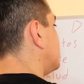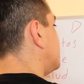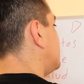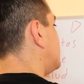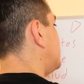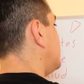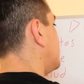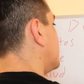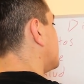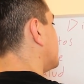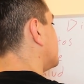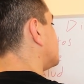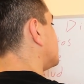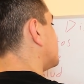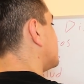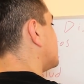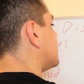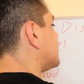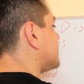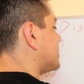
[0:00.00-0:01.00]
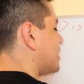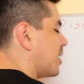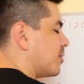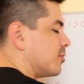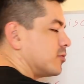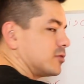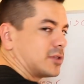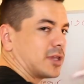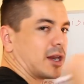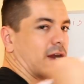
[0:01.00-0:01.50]
días
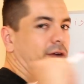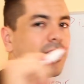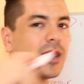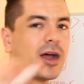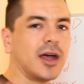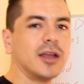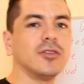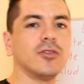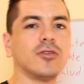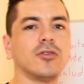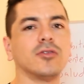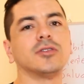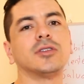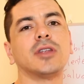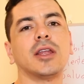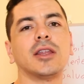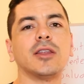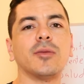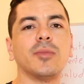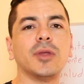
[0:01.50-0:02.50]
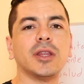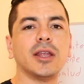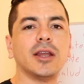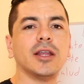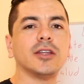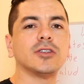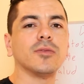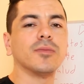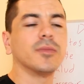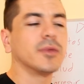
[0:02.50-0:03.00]
estamos trabajando constantemente
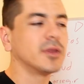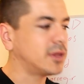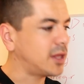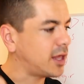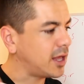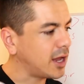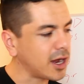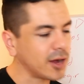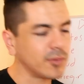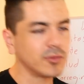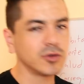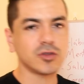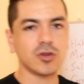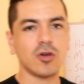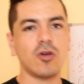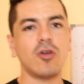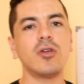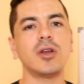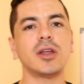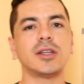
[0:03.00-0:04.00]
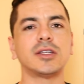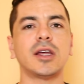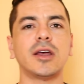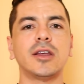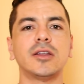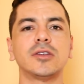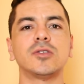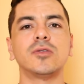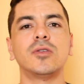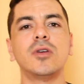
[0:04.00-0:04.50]
en eso. Dedicamos horas
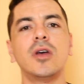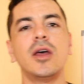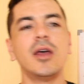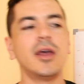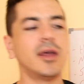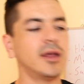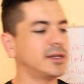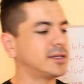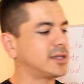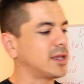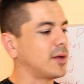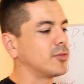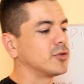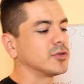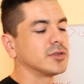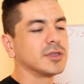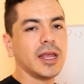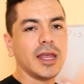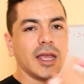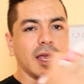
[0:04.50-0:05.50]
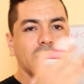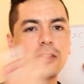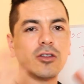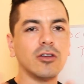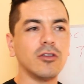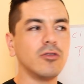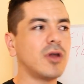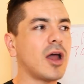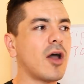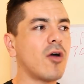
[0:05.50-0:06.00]
a eso. Estamos
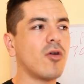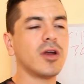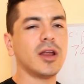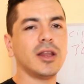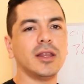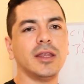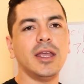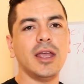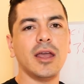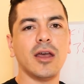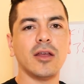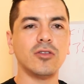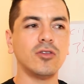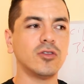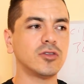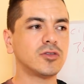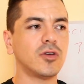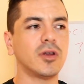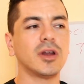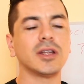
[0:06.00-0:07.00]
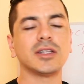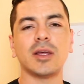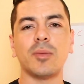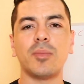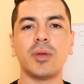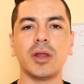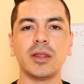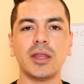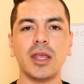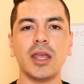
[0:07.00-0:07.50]
dedicándole una hora al día, dos horas
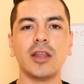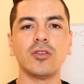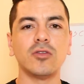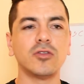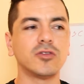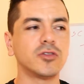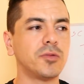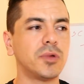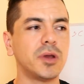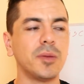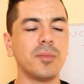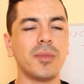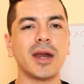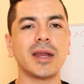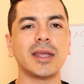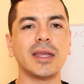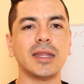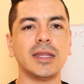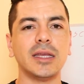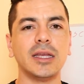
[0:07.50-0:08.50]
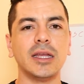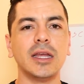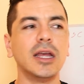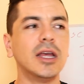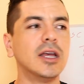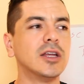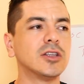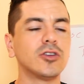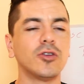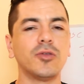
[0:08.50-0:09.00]
aprendiendo sobre marketing,
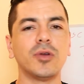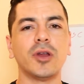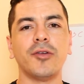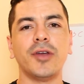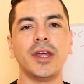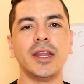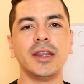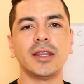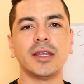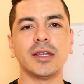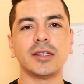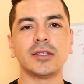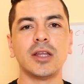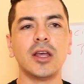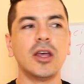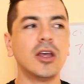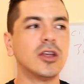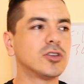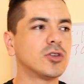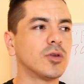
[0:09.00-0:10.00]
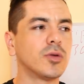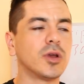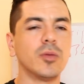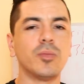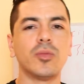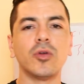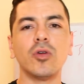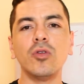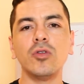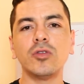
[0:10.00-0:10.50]
sobre ventas, sobre
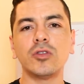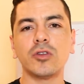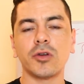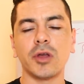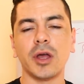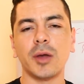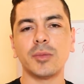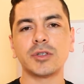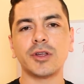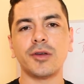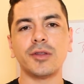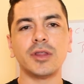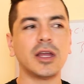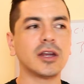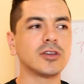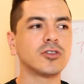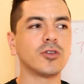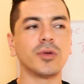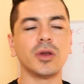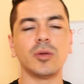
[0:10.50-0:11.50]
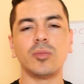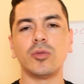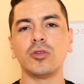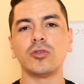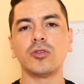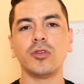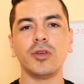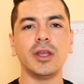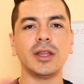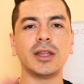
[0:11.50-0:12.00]
el producto que vamos a vender, sobre el
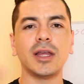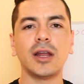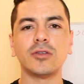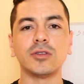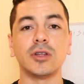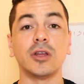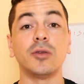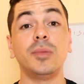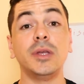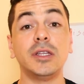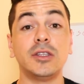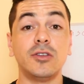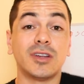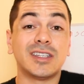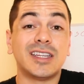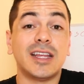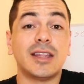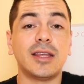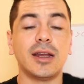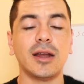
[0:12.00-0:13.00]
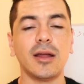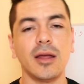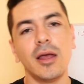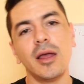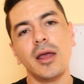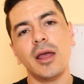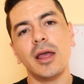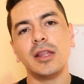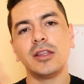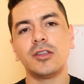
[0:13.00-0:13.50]
producto digital o servicio, etc.
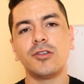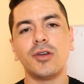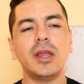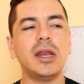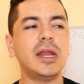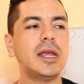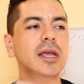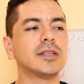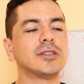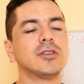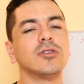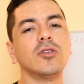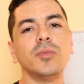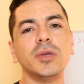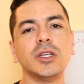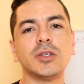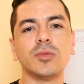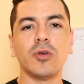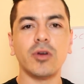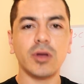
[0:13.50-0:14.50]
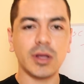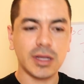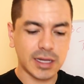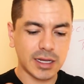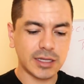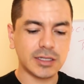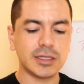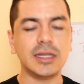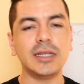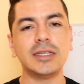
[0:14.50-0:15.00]
En trading es lo mismo,
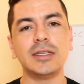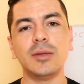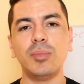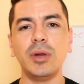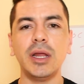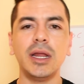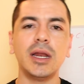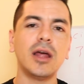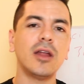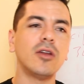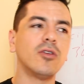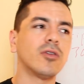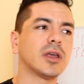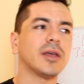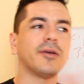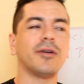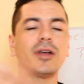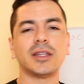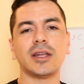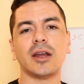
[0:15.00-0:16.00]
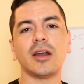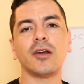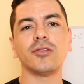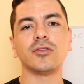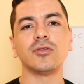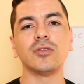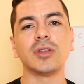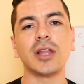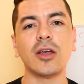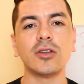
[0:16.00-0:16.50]
es disciplina lo que va a traer
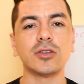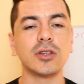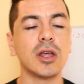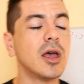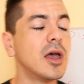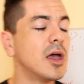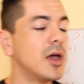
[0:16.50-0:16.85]
resultados.